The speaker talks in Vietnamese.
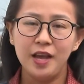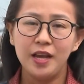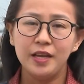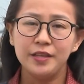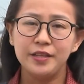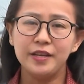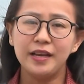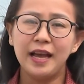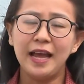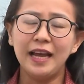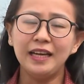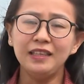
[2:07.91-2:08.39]

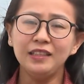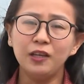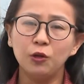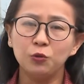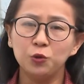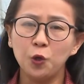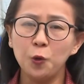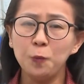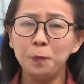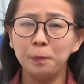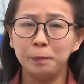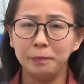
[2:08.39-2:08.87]
Dự án cao
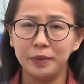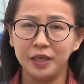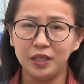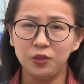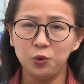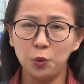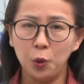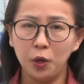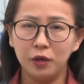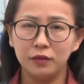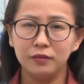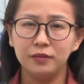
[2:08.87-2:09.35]
tốc Mỹ
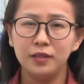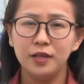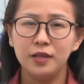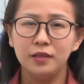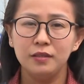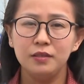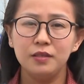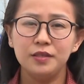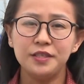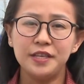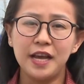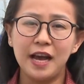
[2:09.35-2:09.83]
Thuận
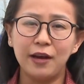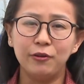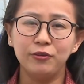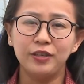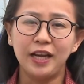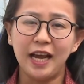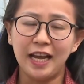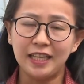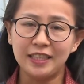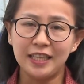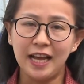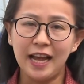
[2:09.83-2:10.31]
đưa vào
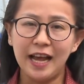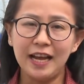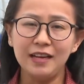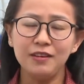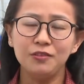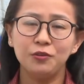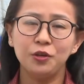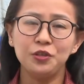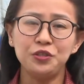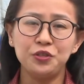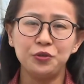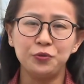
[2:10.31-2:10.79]
khai
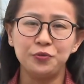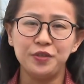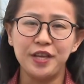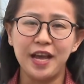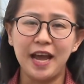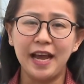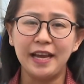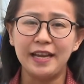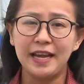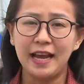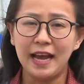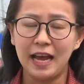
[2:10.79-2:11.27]
thác có chiều
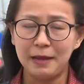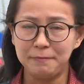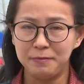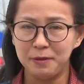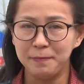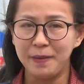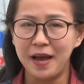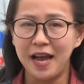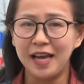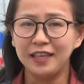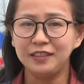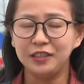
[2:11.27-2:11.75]
dài
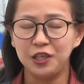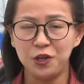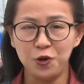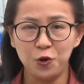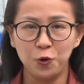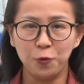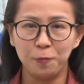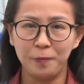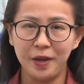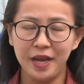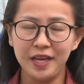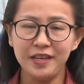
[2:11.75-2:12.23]
23
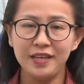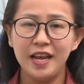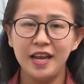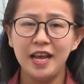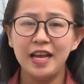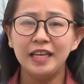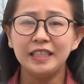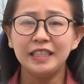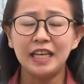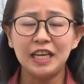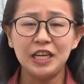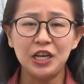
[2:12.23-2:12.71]
km
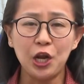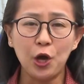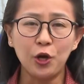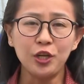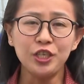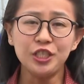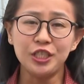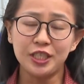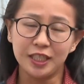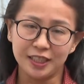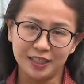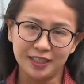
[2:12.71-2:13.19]
khi nối
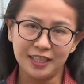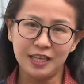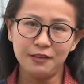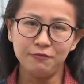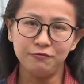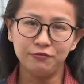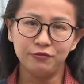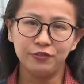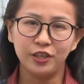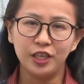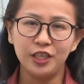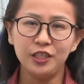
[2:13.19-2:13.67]
trực tiếp
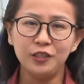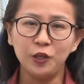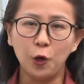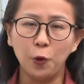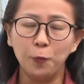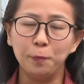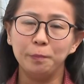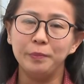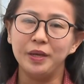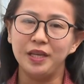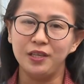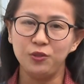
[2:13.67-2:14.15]
với cầu
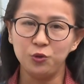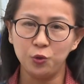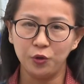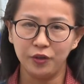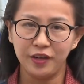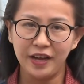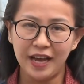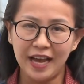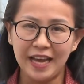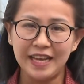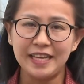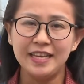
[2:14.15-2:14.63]
Mỹ Thuận
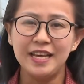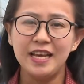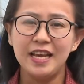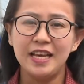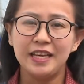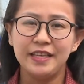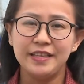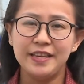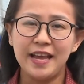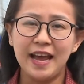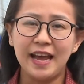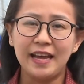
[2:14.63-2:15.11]
2
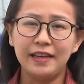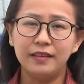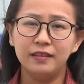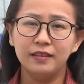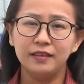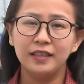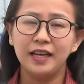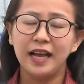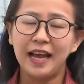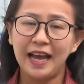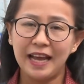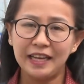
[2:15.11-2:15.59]
dài
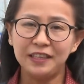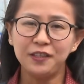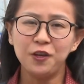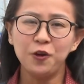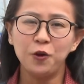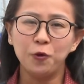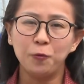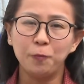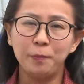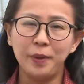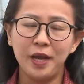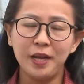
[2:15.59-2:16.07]
gần 2
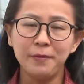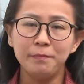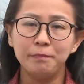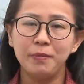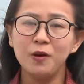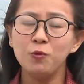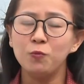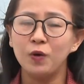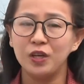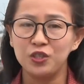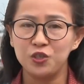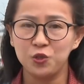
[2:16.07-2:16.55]
km
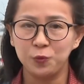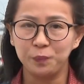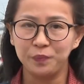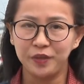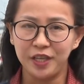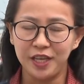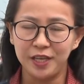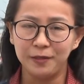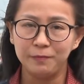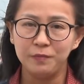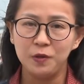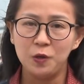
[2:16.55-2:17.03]
bắc qua sông
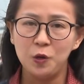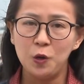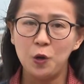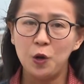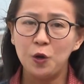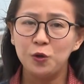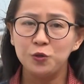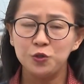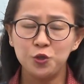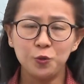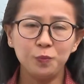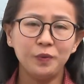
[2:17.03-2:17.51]
Tiền,
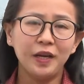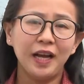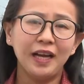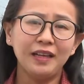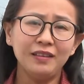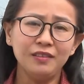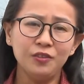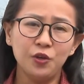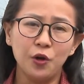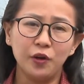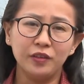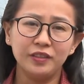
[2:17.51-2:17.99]
rút ngắn
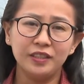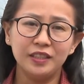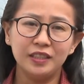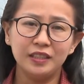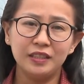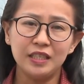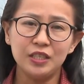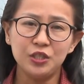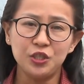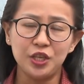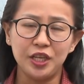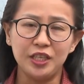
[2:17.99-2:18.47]
đoạn đường
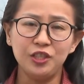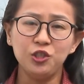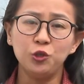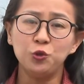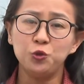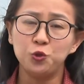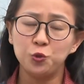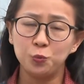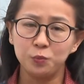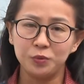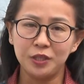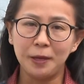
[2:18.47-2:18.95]
di chuyển từ
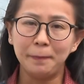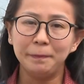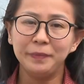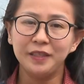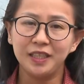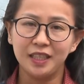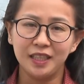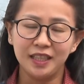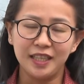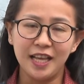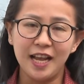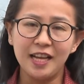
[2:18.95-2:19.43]
trung tâm
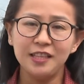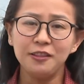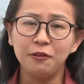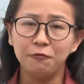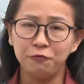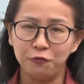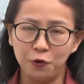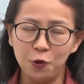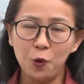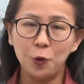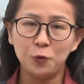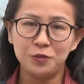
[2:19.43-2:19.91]
kinh tế thành
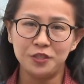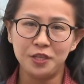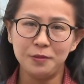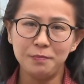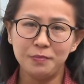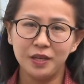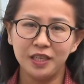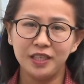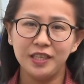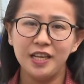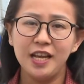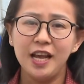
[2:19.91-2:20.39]
phố Hồ Chí
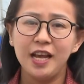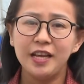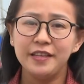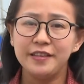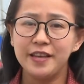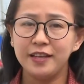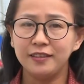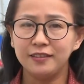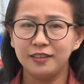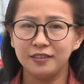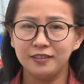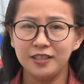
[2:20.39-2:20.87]
Minh
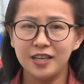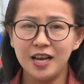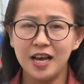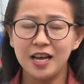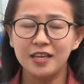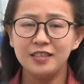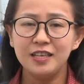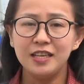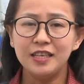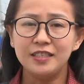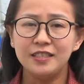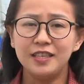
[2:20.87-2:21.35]
về Cần
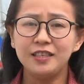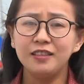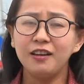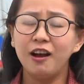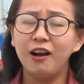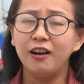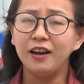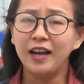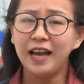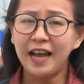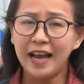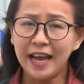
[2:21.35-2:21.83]
Thơ chỉ
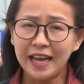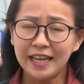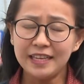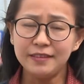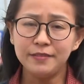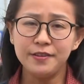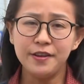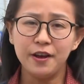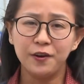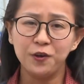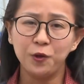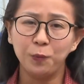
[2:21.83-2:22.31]
còn 2
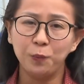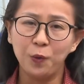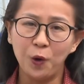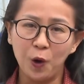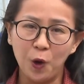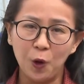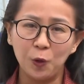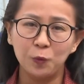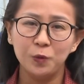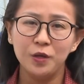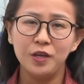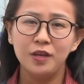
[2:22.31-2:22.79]
giờ đồng
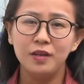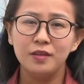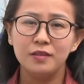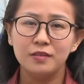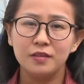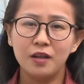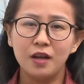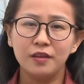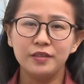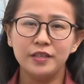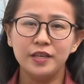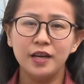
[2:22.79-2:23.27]
hồ
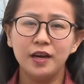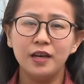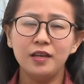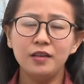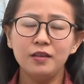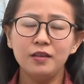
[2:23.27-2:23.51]
so với